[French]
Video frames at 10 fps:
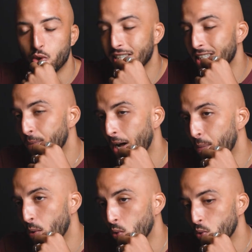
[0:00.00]
Donc ça, c'est par
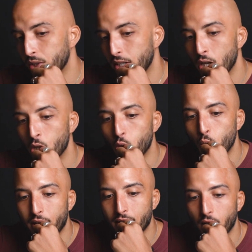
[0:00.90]
rapport au closing. Tu
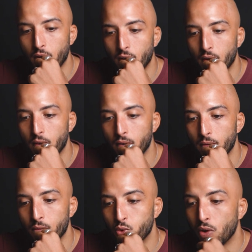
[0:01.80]
dois être, euh,
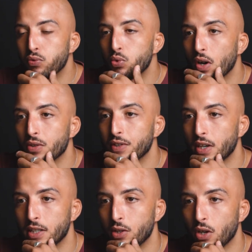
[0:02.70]
tu dois vouloir devenir
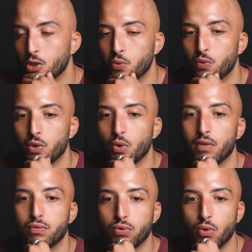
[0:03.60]
un leader. Tu dois
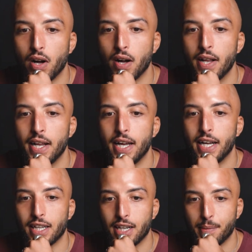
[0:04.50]
vouloir
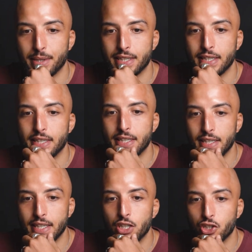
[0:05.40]
être en capacité
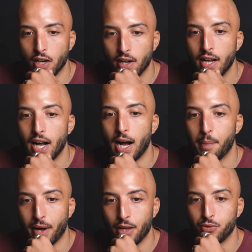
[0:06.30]
d'aider les gens à
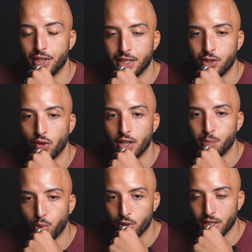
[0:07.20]
prendre une décision. Et
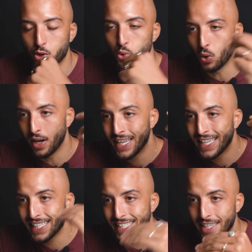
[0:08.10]
pour ça, tu dois
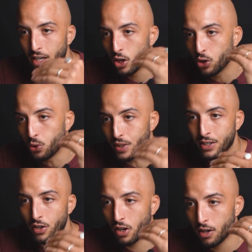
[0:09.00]
kill the
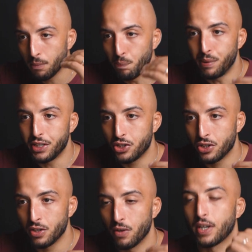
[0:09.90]
inner
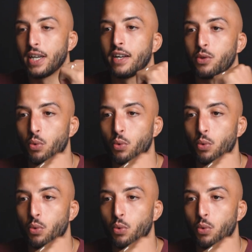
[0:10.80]
bitch. ok en